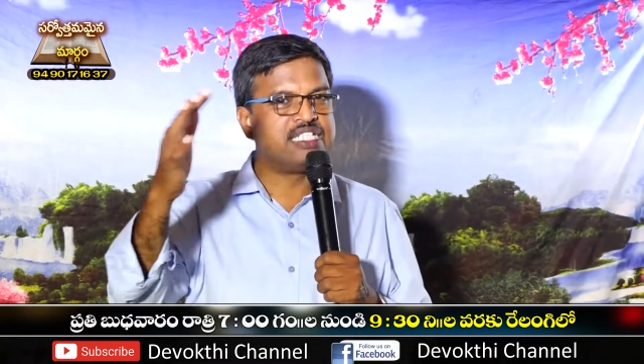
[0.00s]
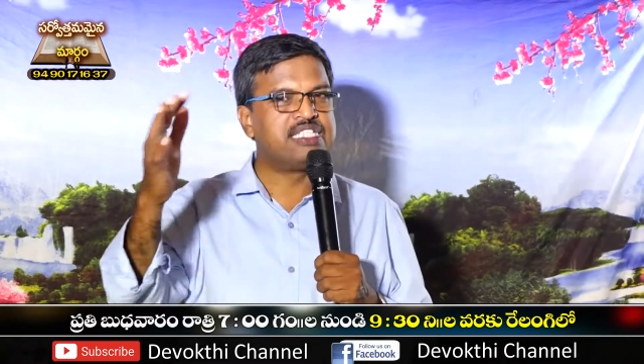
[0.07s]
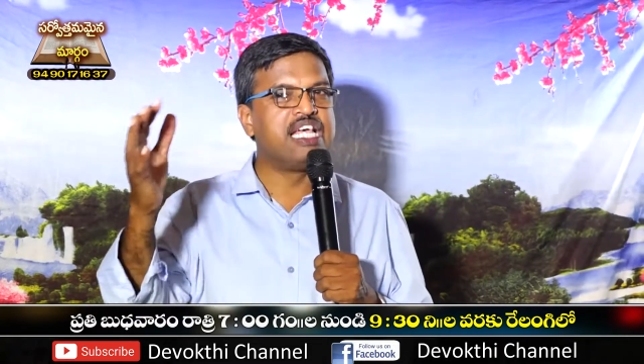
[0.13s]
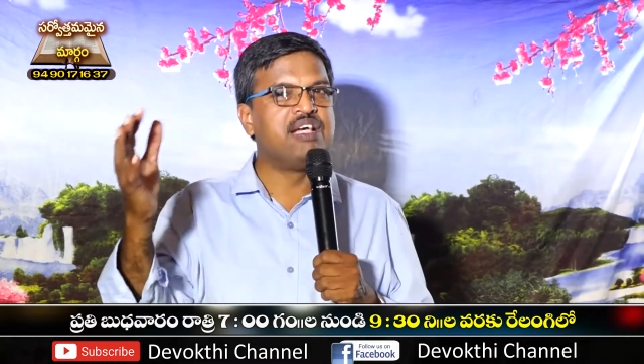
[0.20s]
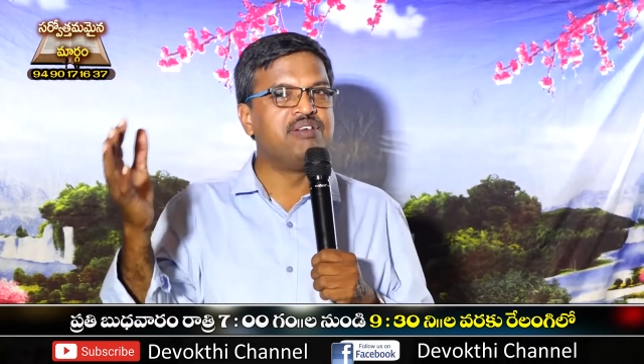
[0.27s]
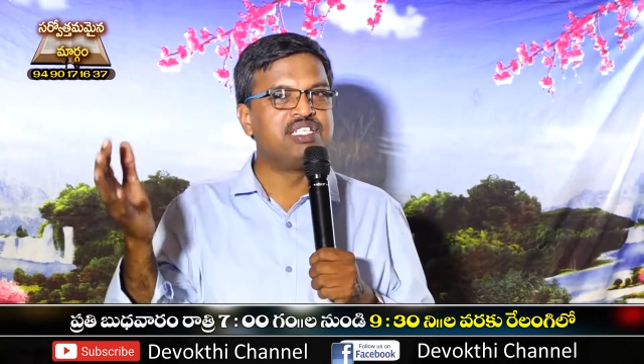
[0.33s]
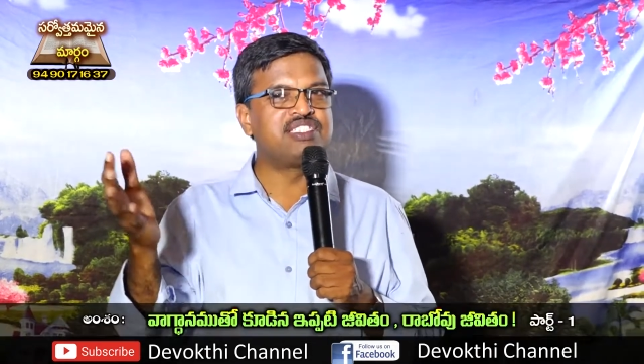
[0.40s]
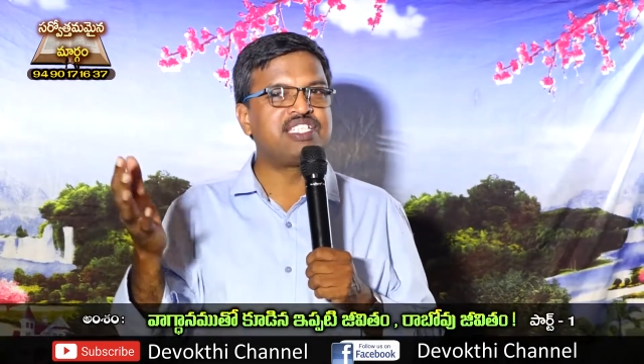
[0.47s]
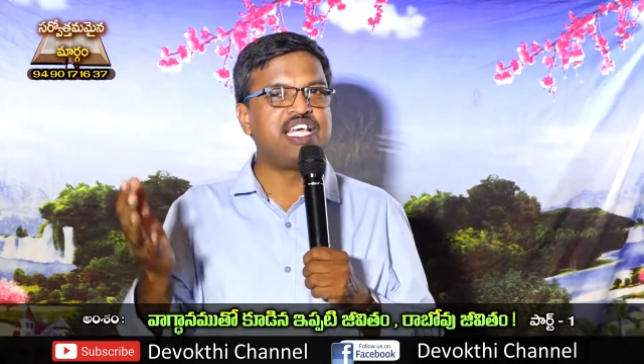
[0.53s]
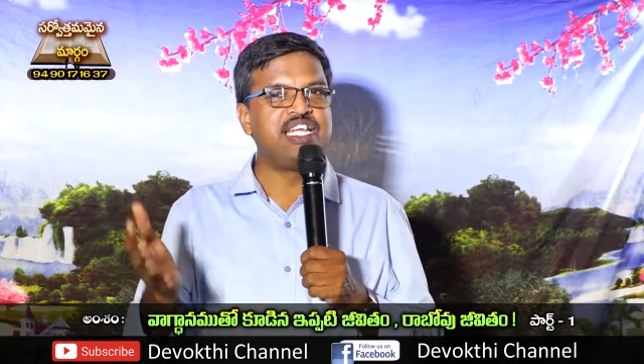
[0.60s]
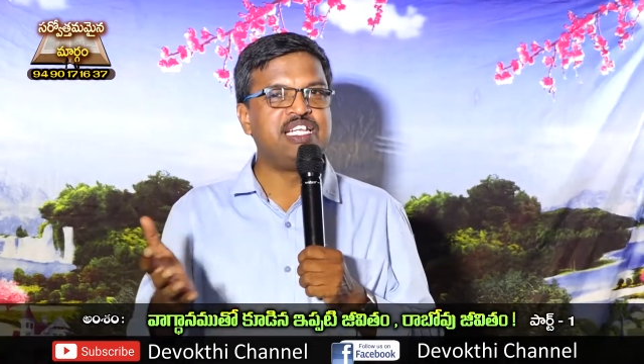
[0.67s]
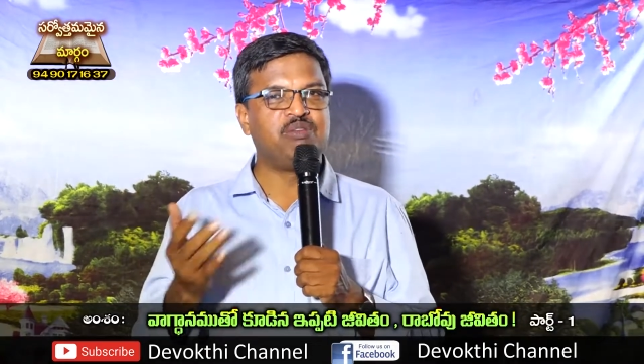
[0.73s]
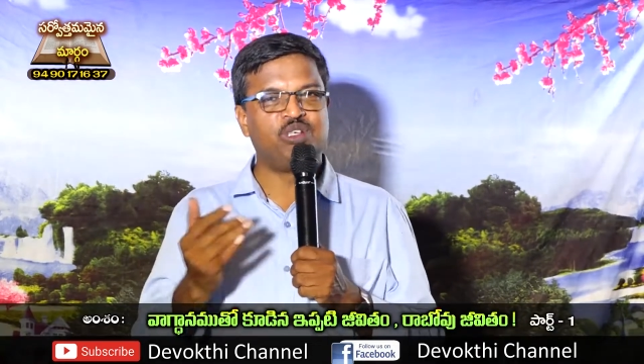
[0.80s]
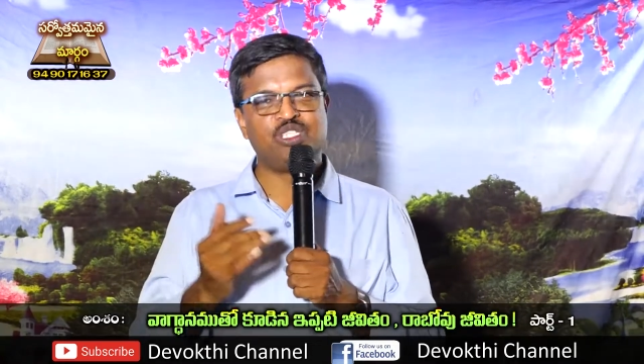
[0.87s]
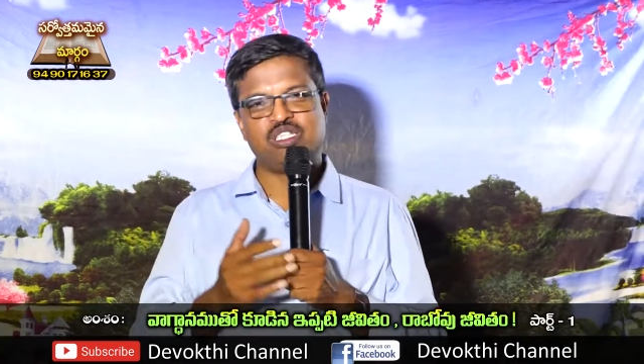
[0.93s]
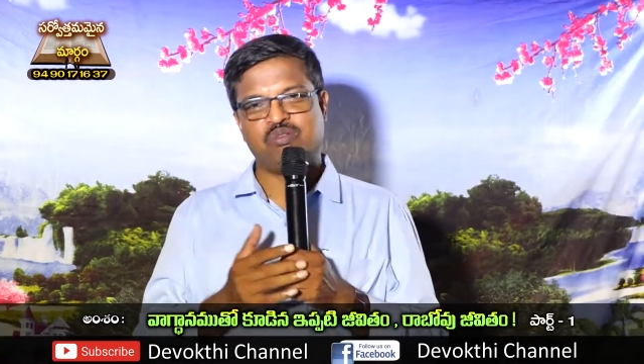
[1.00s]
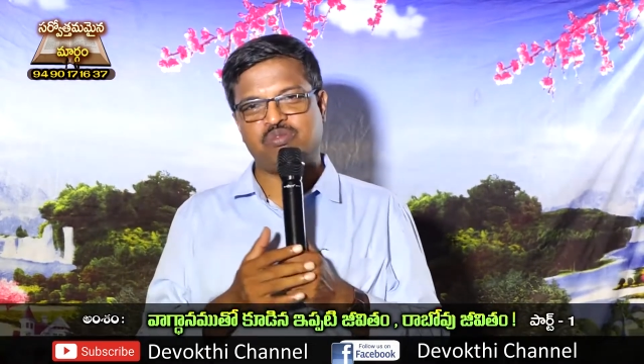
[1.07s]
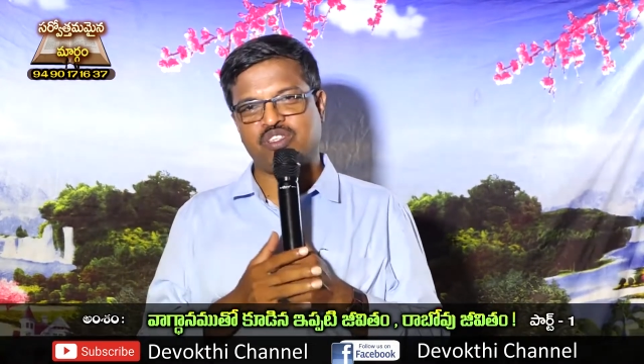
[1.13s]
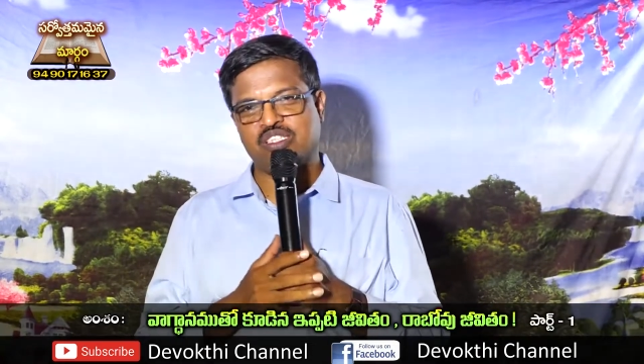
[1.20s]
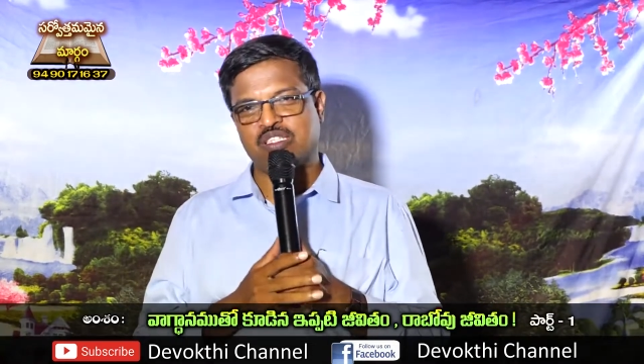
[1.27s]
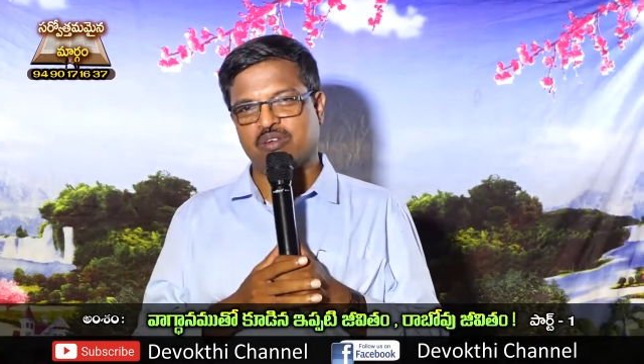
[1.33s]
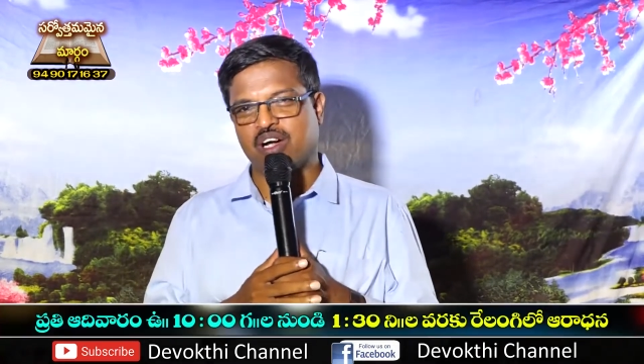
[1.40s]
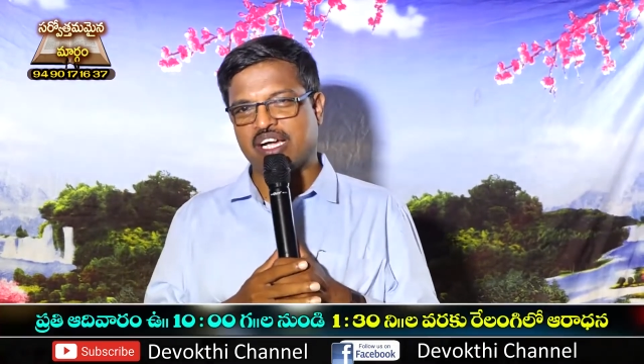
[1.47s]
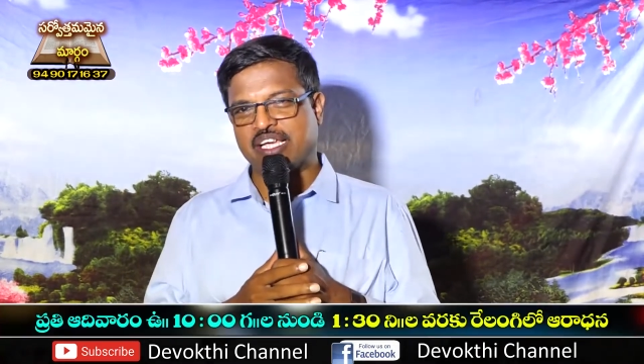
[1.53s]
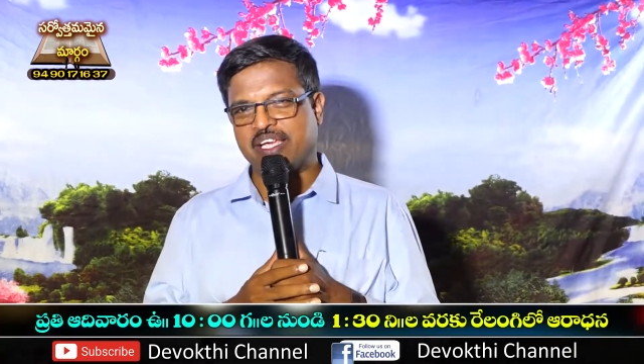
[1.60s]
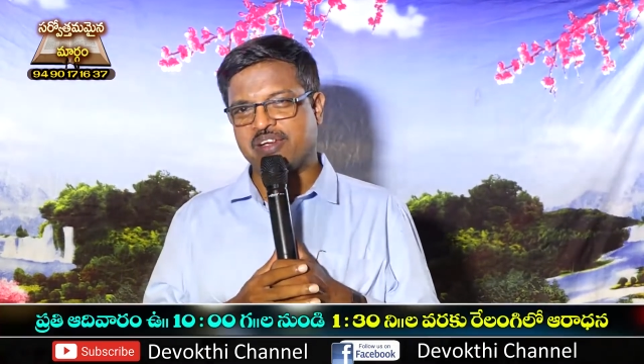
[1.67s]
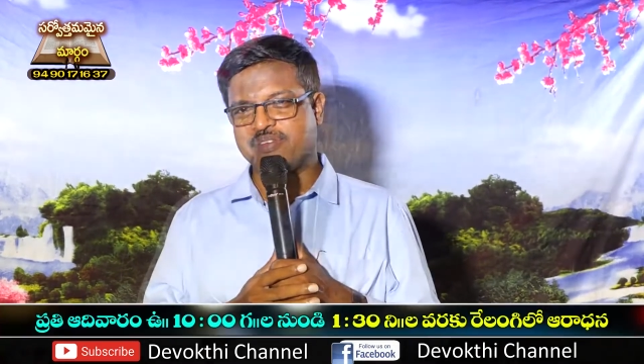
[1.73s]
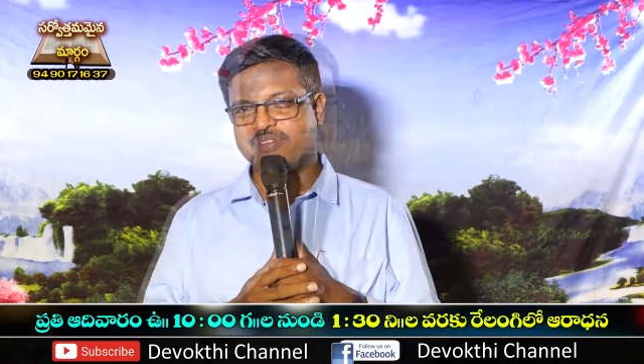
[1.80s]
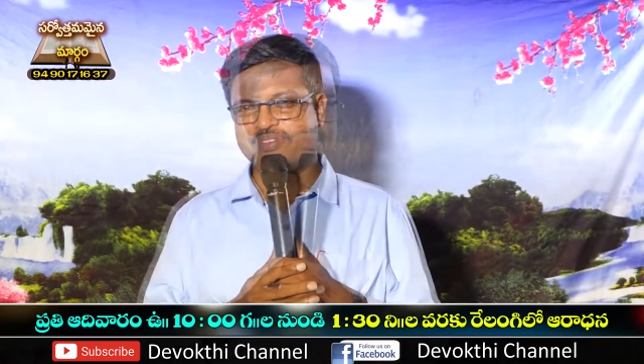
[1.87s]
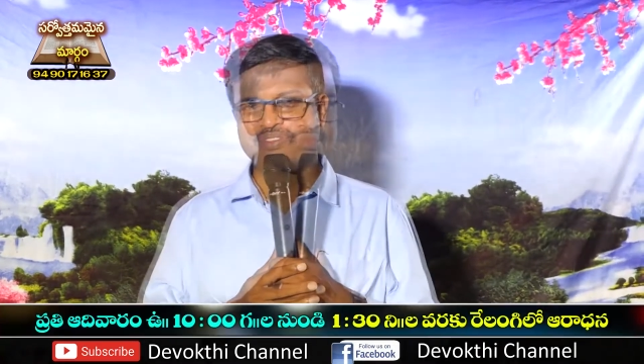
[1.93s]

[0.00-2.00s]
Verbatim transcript: దేవుని సైన్యం అని చెప్తుంది వాక్యం